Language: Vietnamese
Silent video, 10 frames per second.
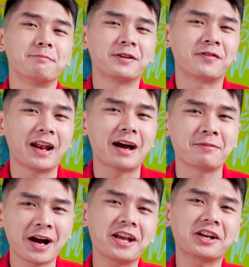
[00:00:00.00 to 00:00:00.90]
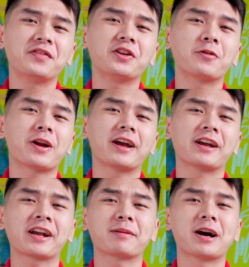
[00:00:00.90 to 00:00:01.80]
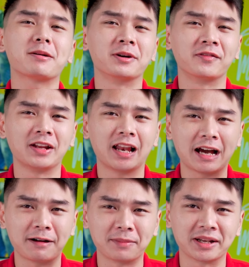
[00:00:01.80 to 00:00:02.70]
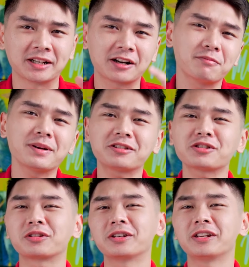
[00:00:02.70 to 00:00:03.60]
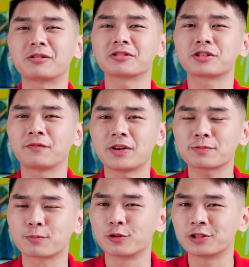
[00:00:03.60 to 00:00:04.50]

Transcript: Mình phải làm ngay cái video này anh em ạ Bởi vì là mình không biết cho tới khi con Surface Pro